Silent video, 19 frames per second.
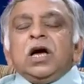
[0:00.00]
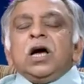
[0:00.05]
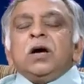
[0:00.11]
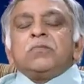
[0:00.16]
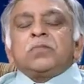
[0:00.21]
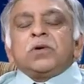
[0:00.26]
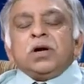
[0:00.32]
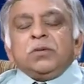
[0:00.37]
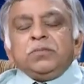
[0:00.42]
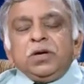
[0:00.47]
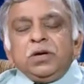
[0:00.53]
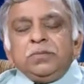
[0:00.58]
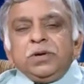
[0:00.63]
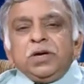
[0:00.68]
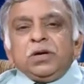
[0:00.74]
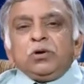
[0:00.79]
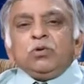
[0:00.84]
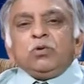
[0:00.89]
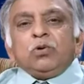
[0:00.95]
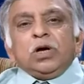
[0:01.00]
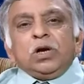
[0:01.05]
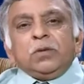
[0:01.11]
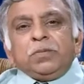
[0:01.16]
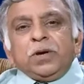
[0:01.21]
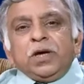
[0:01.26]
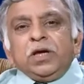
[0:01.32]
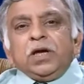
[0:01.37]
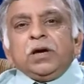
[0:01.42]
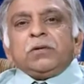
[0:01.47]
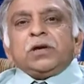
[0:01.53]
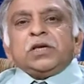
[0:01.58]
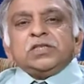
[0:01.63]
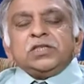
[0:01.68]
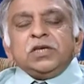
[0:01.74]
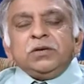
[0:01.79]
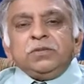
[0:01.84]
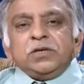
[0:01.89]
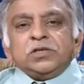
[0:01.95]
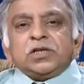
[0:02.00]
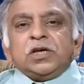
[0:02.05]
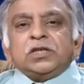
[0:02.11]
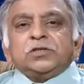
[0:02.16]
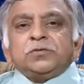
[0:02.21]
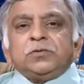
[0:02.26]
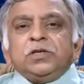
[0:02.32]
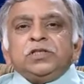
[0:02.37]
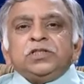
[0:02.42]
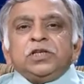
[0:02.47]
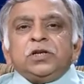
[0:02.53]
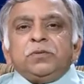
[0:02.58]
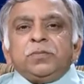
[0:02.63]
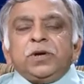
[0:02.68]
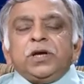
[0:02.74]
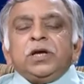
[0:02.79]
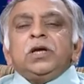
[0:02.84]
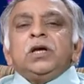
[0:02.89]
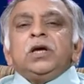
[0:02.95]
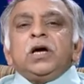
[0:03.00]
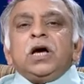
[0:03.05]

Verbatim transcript: आप कभी भी गूगल पे या किसी भी सर्च इंजन पे